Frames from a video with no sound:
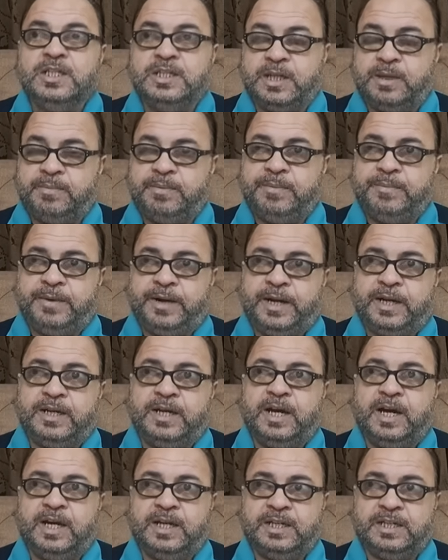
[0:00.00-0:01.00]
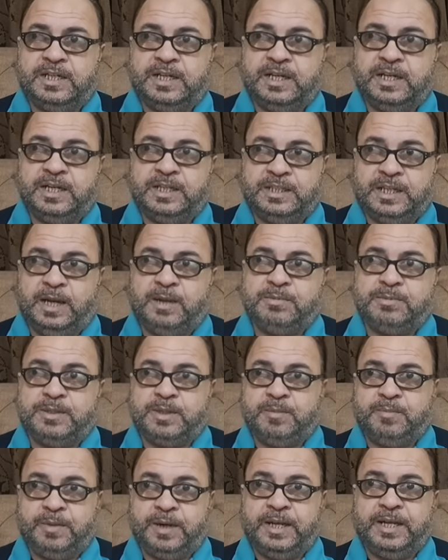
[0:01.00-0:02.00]
जब इमरान ख़ान के ख़िताब
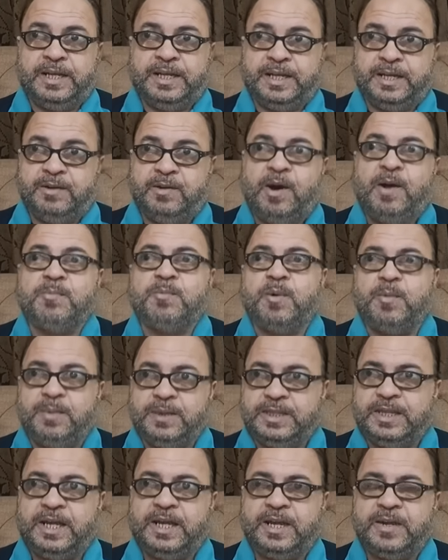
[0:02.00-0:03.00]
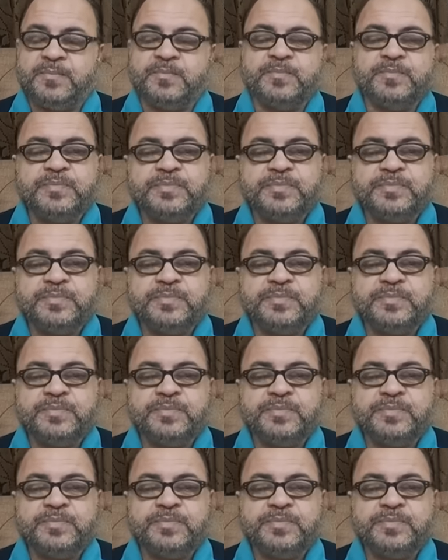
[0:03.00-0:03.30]
से पहले आपको पता है